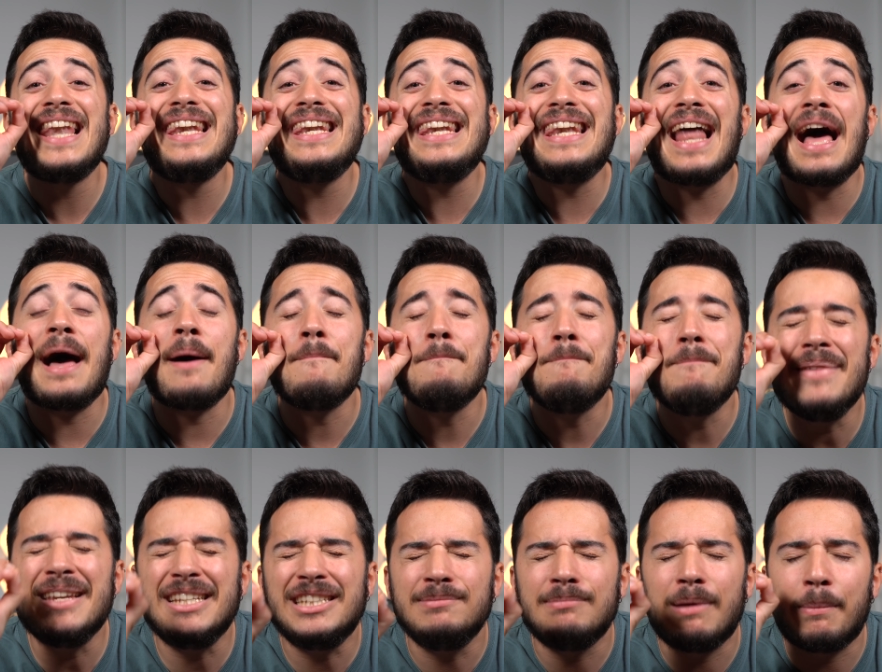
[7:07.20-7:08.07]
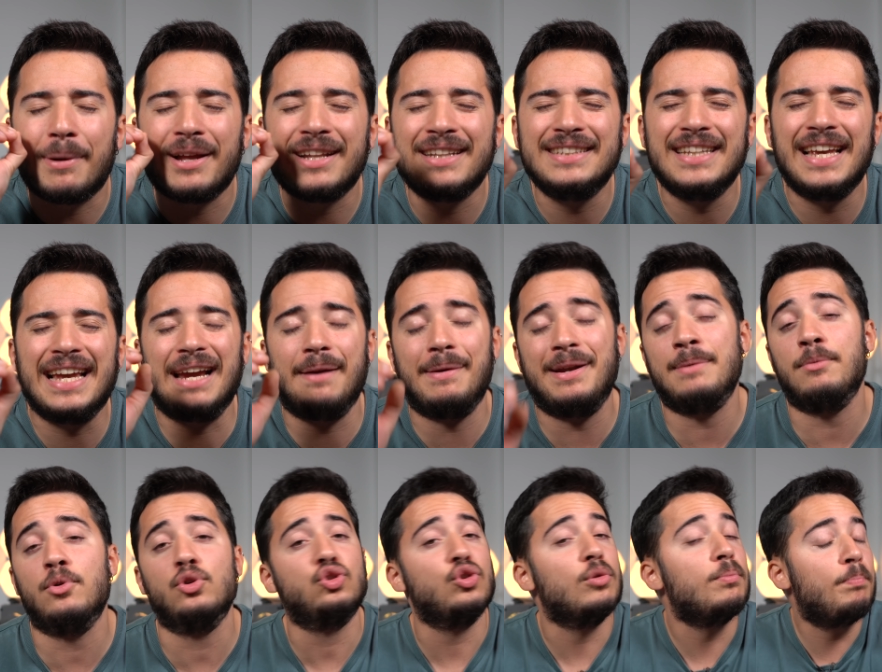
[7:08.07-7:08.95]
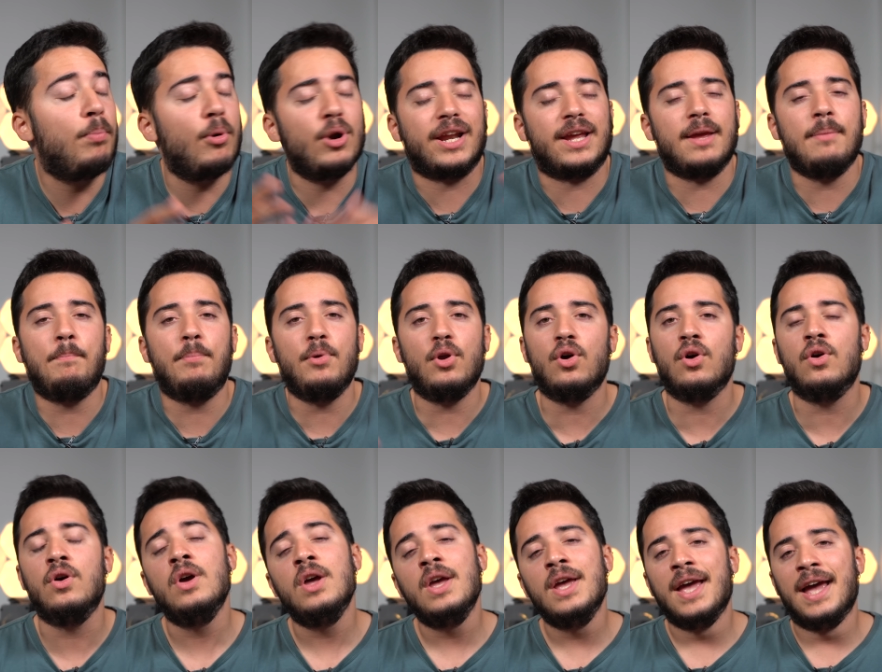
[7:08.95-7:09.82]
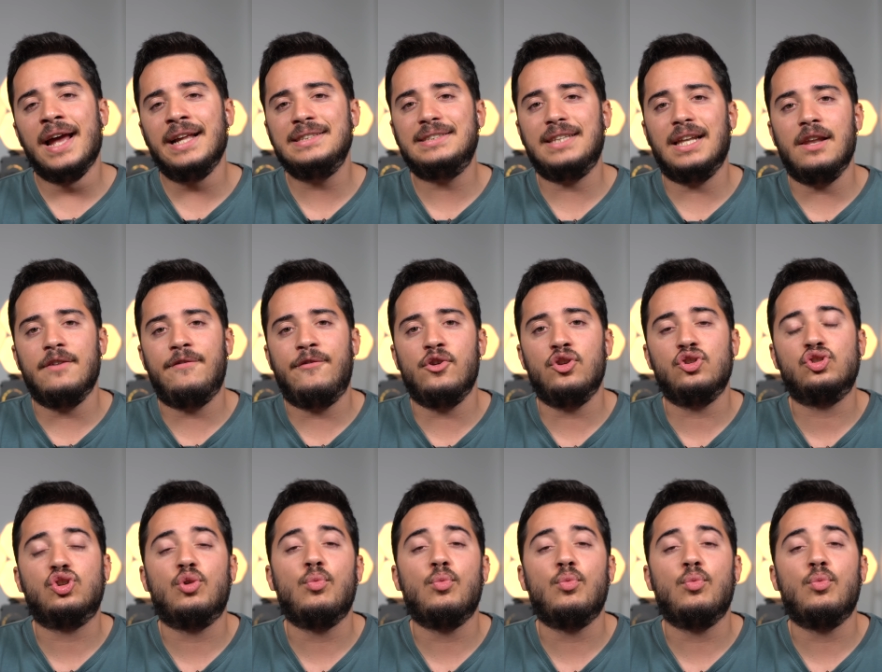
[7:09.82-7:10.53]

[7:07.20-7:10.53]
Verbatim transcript: La misma pantalla que veremos, por ejemplo, en teléfonos